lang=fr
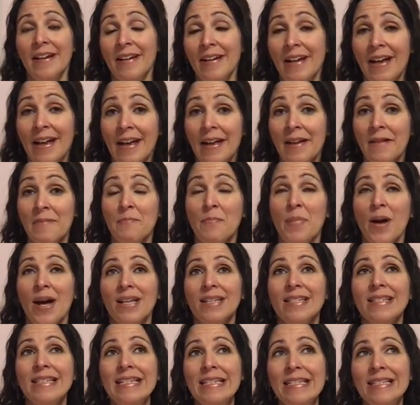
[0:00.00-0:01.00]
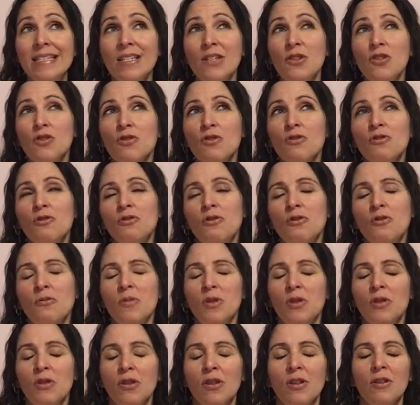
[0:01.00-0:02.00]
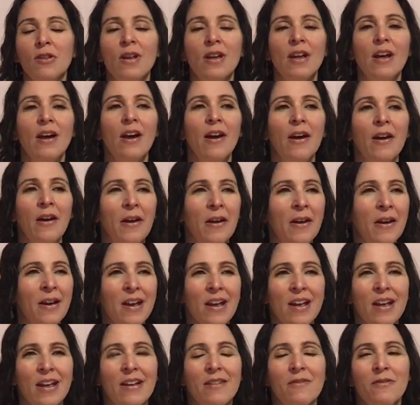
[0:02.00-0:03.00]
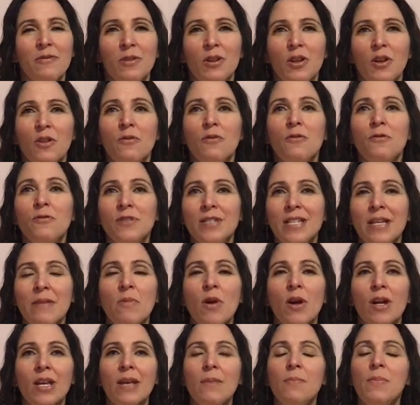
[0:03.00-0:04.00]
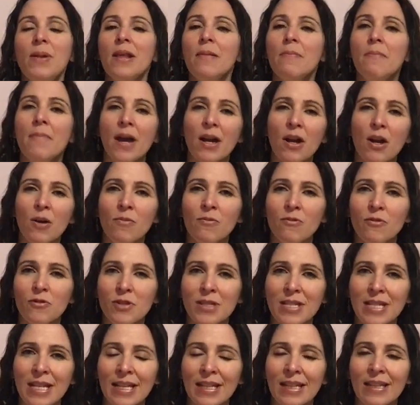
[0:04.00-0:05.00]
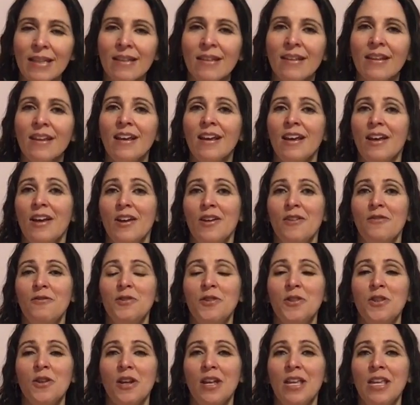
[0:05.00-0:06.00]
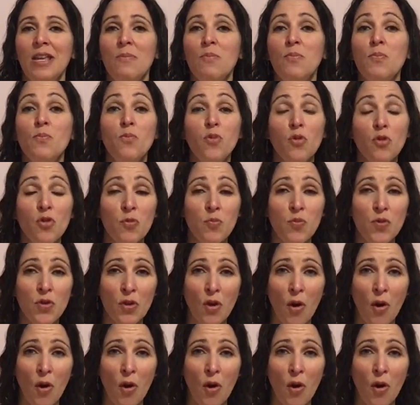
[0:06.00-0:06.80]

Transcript: Hein? Pensez-y juste deux minutes. Euh, que vous vous aimeriez pleinement comme vous êtes, euh, vous seriez beaucoup plus